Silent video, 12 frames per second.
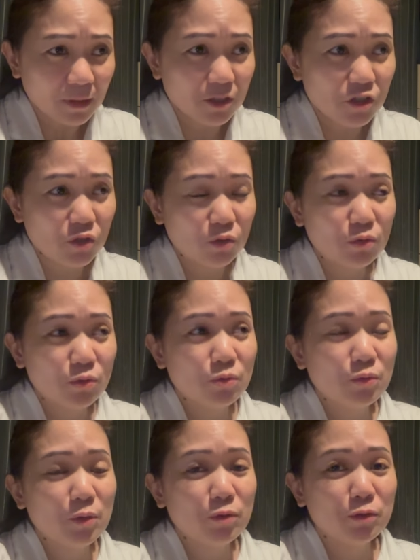So,
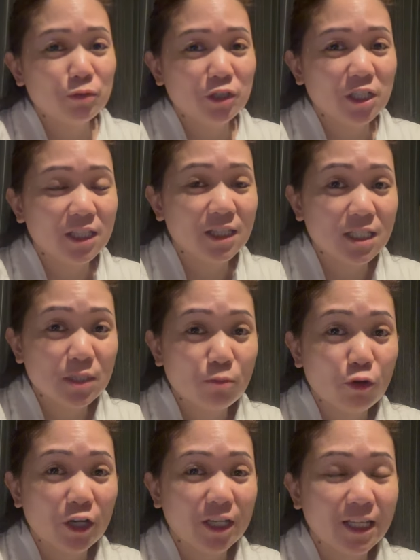we were worried this
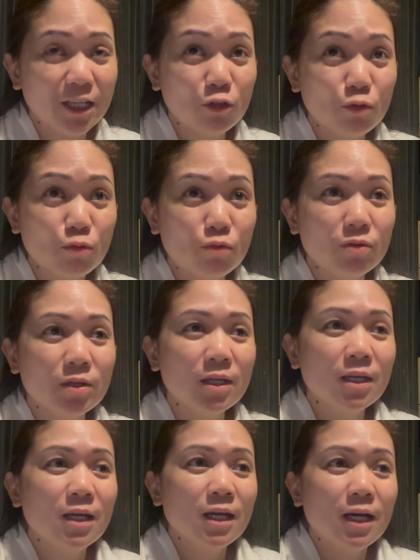morning kung
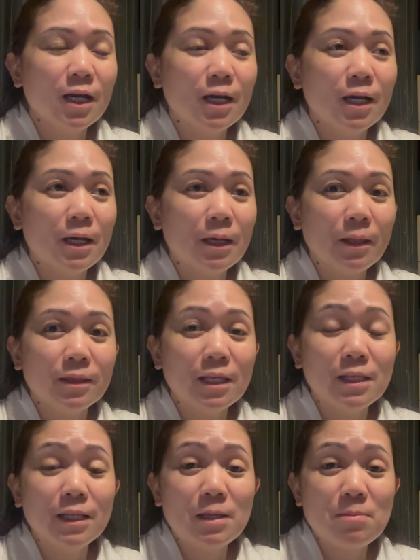uh,
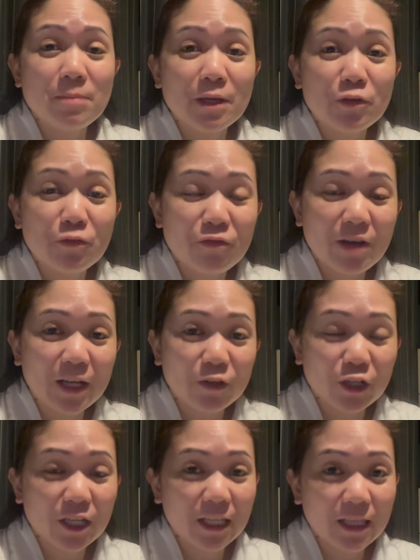dadating ba yung van
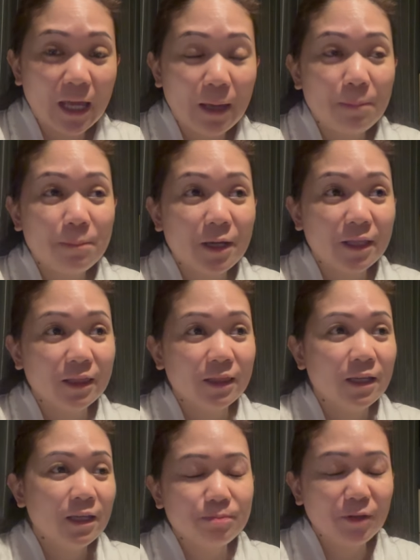or hindi. But
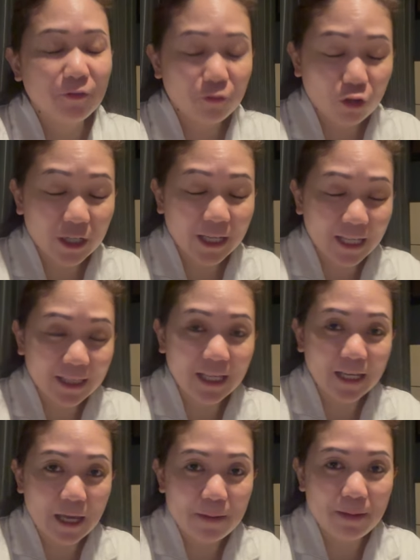before 8
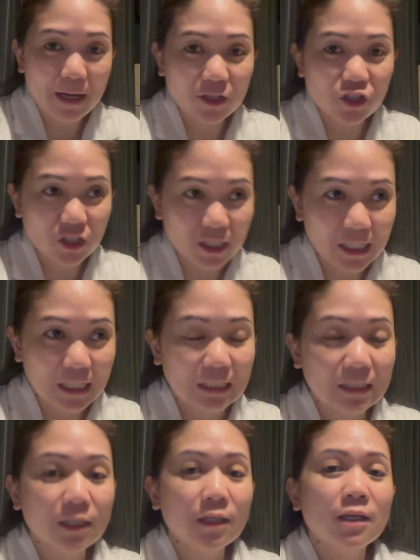a.m. actually,
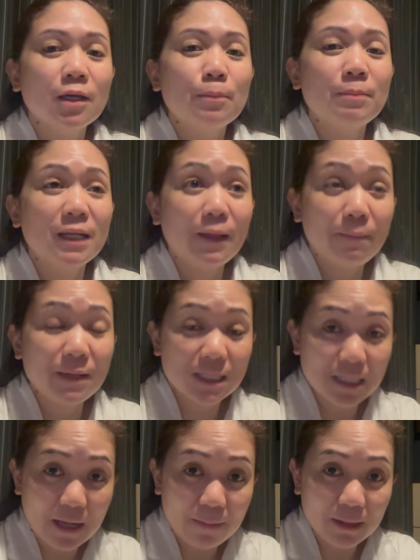
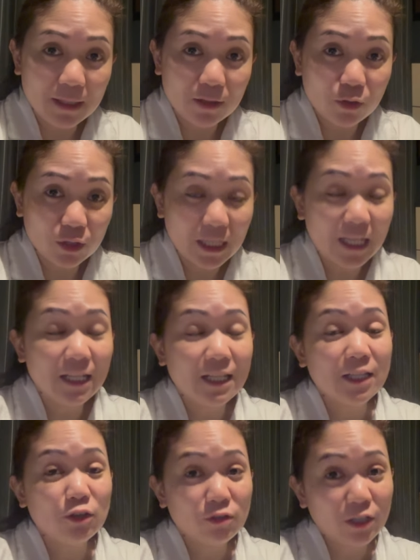paglabas namin ng hotel,
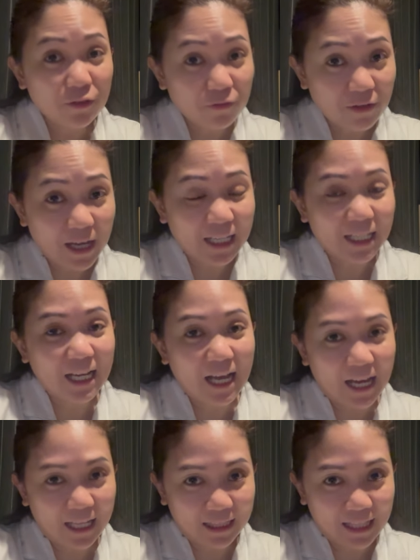nandun na yung van
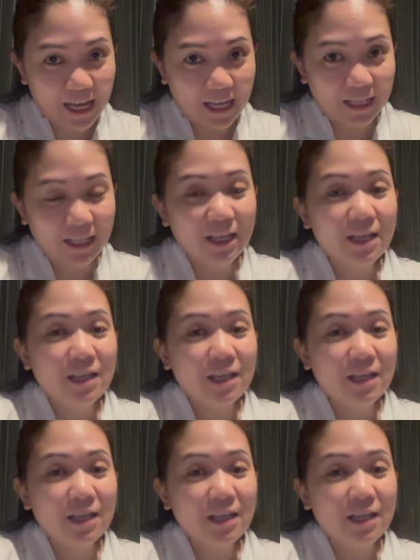nag-aantay.